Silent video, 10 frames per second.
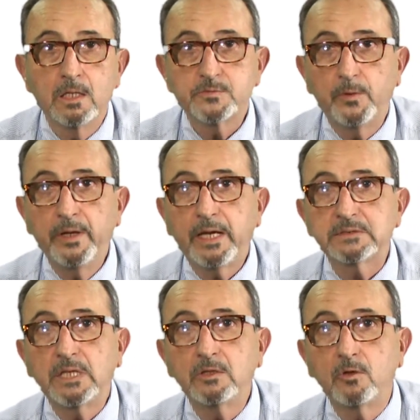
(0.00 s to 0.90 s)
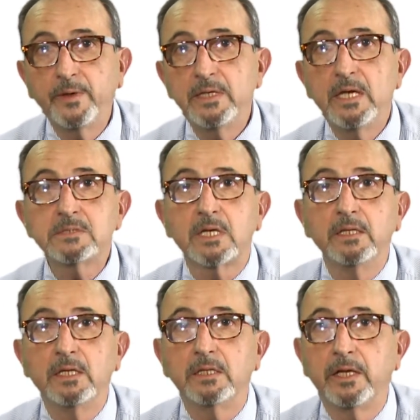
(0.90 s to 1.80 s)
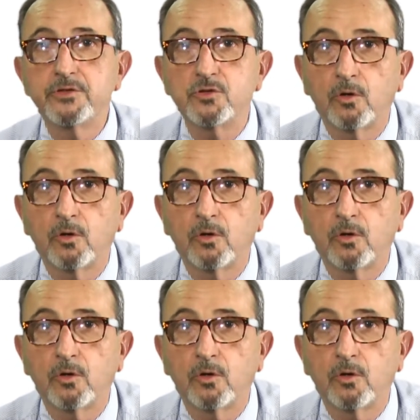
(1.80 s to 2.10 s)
Expone Castantoveñas que en el derecho